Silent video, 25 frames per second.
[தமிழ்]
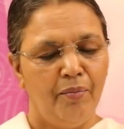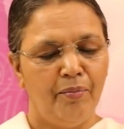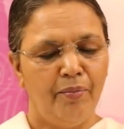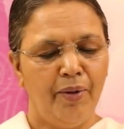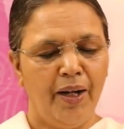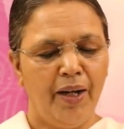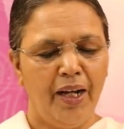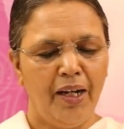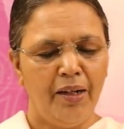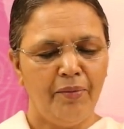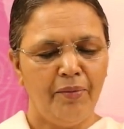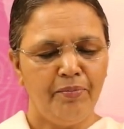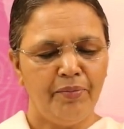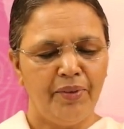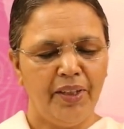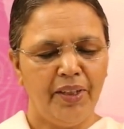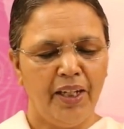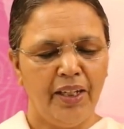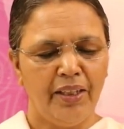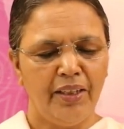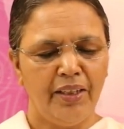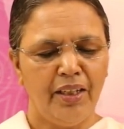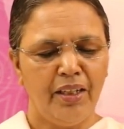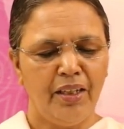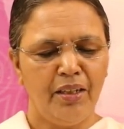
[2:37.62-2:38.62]
பாப்
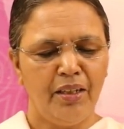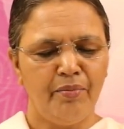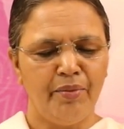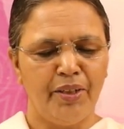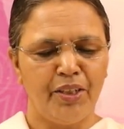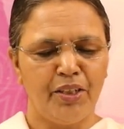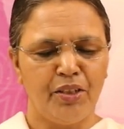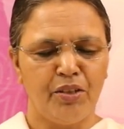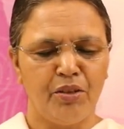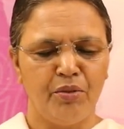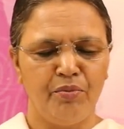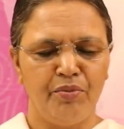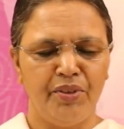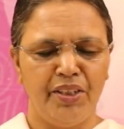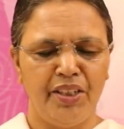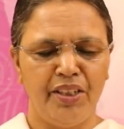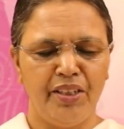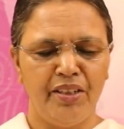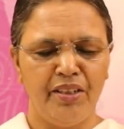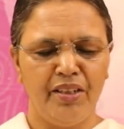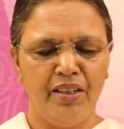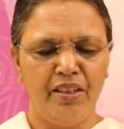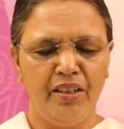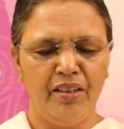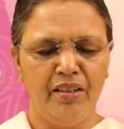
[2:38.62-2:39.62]
தாதா மற்றும்
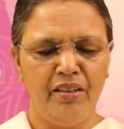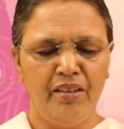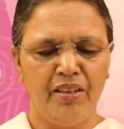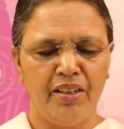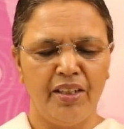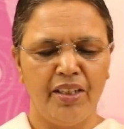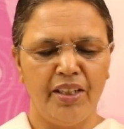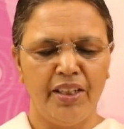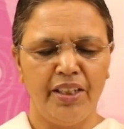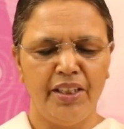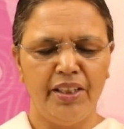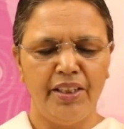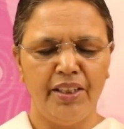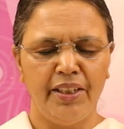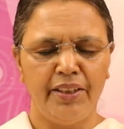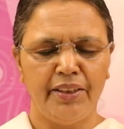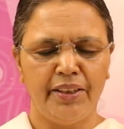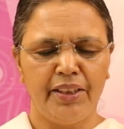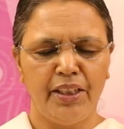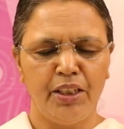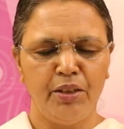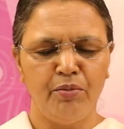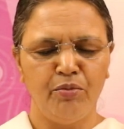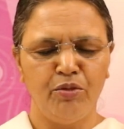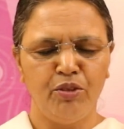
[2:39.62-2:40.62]
நீங்கள் இந்த
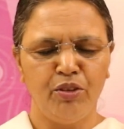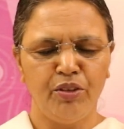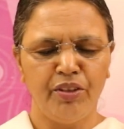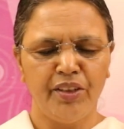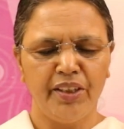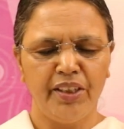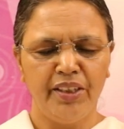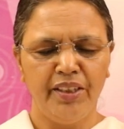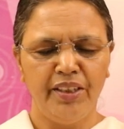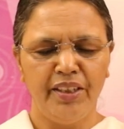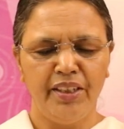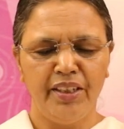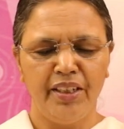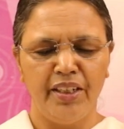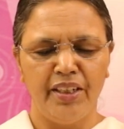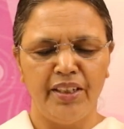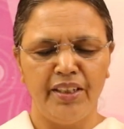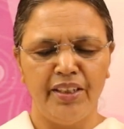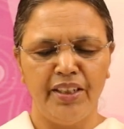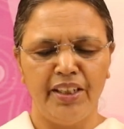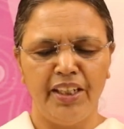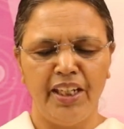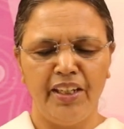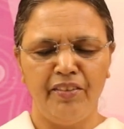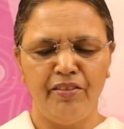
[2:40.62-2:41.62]
திரிமூர்த்தியின்
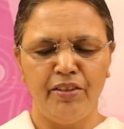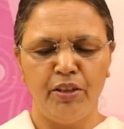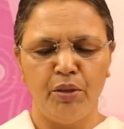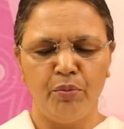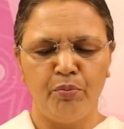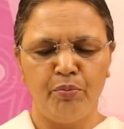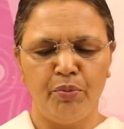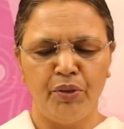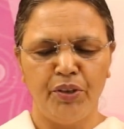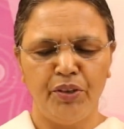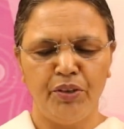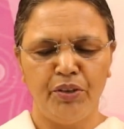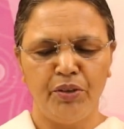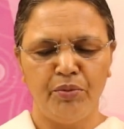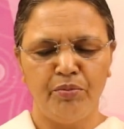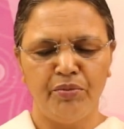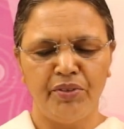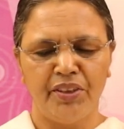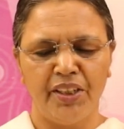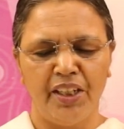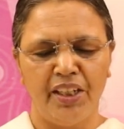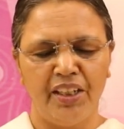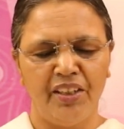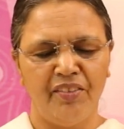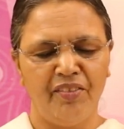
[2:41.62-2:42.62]
நினைவு எப்பொழுதும்
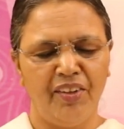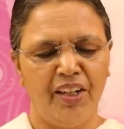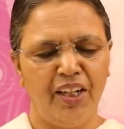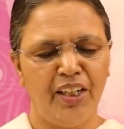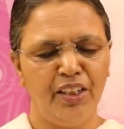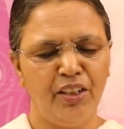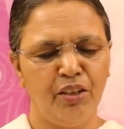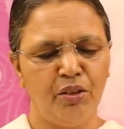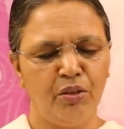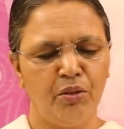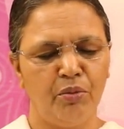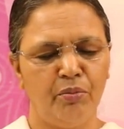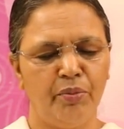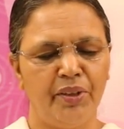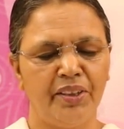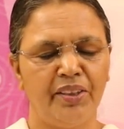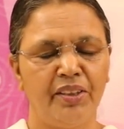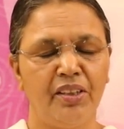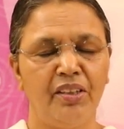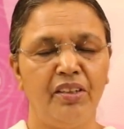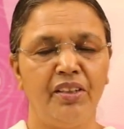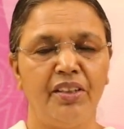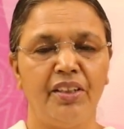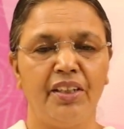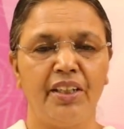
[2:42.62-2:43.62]
தெளிவான
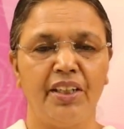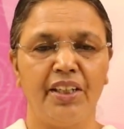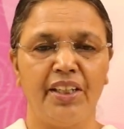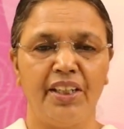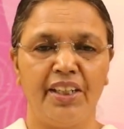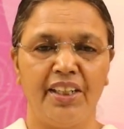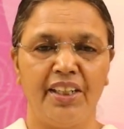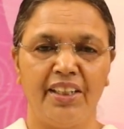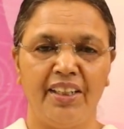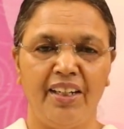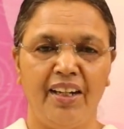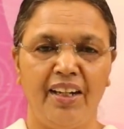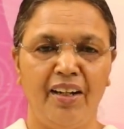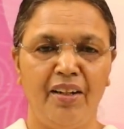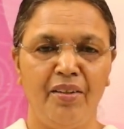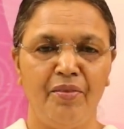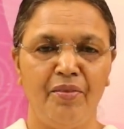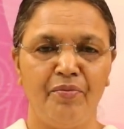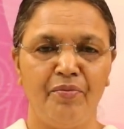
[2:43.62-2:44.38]
ரூபத்தில் இருக்கிறதா